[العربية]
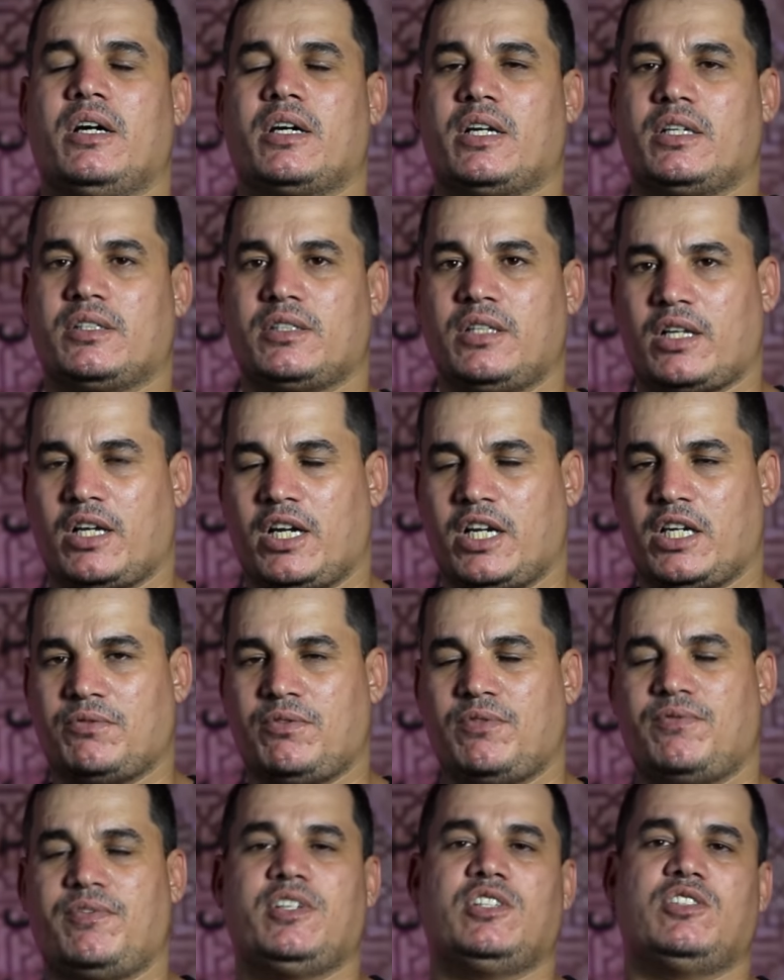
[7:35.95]
راح تلقاني في
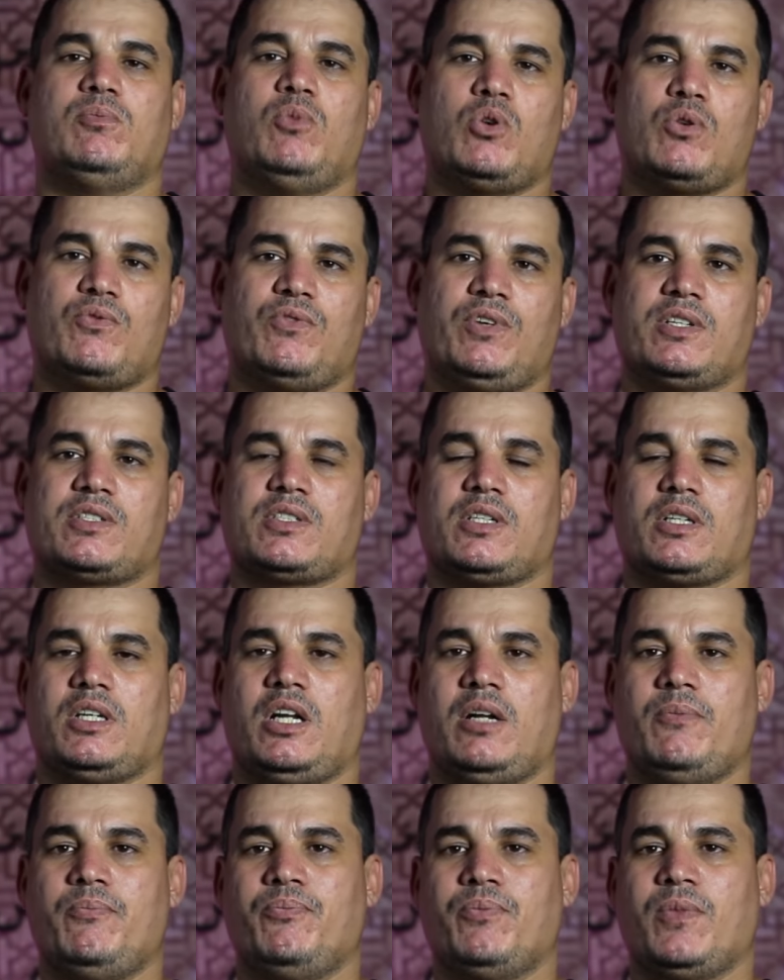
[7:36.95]
الفيسبوك في
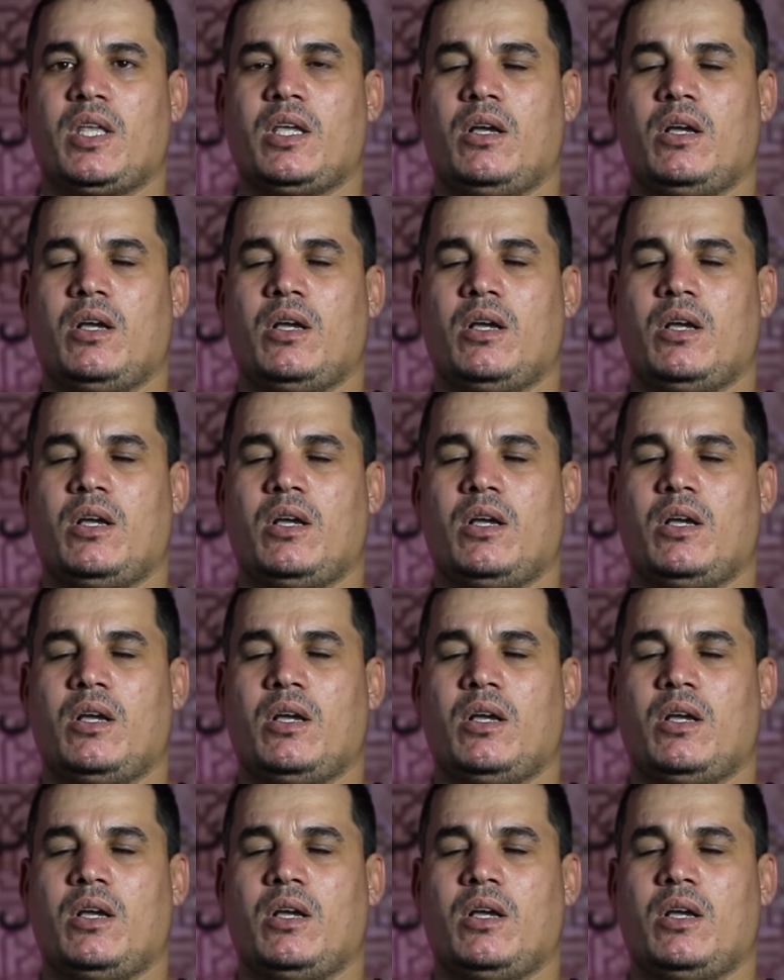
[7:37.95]
الانستغرام